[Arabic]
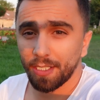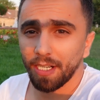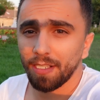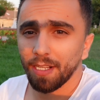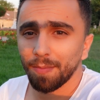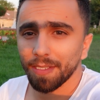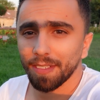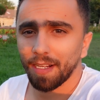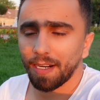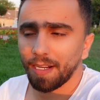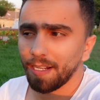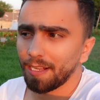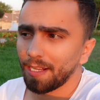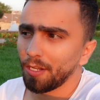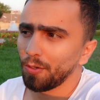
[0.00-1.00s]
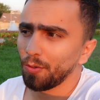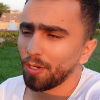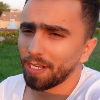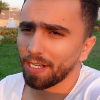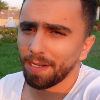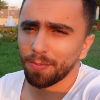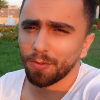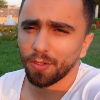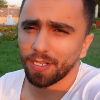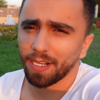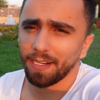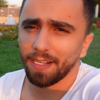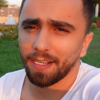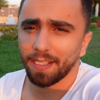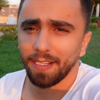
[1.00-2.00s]
شلت المضارات لانه اغلبكم
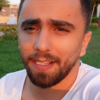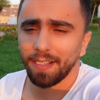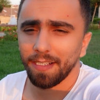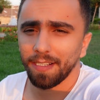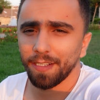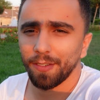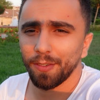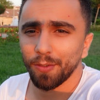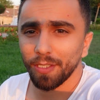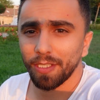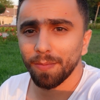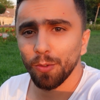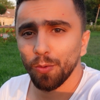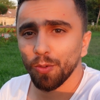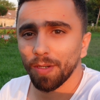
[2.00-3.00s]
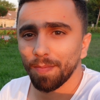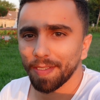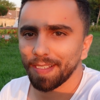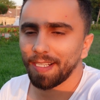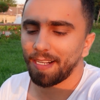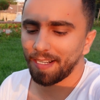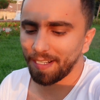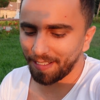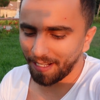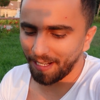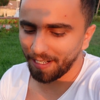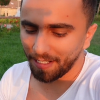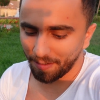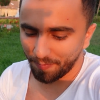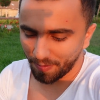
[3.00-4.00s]
كان يحكي لي انه انت بدون المضارات
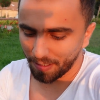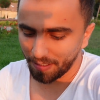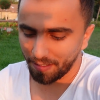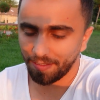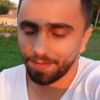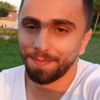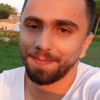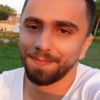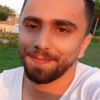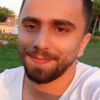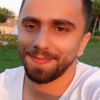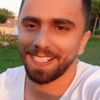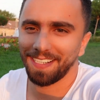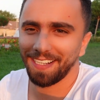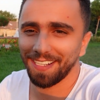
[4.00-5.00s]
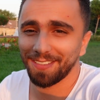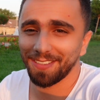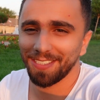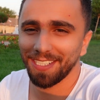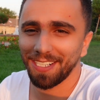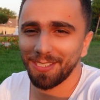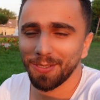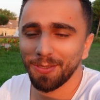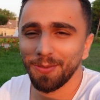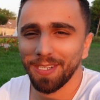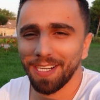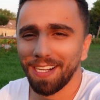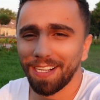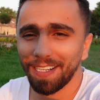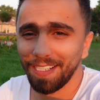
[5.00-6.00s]
احلى ف ليكن شلتون
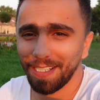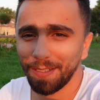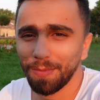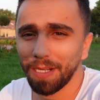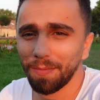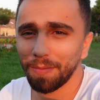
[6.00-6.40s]
ويلا خلينا نبدا